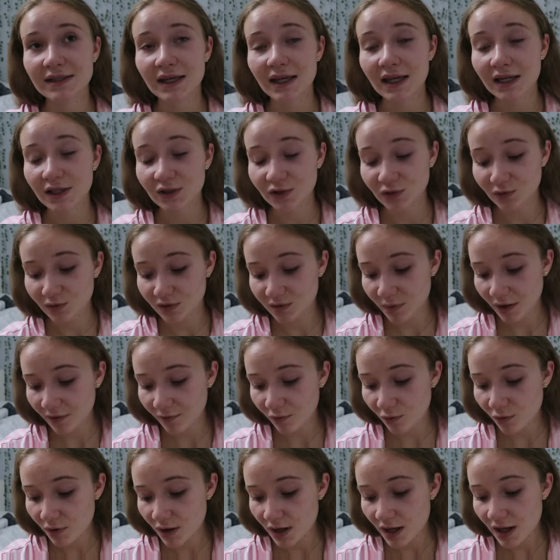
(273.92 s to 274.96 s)
zajęli się tą
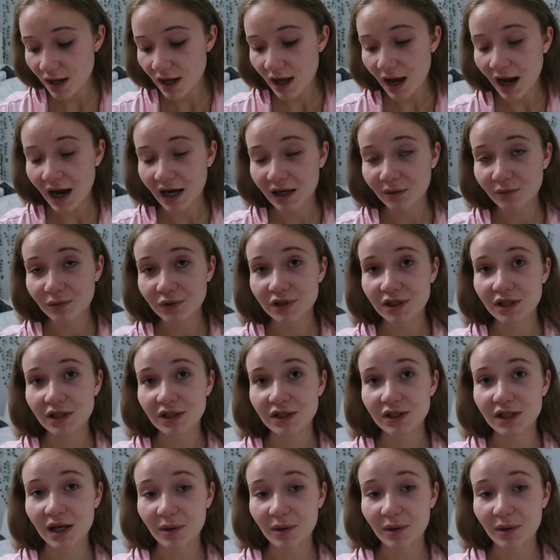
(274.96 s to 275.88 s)
sprawą, ale myślę,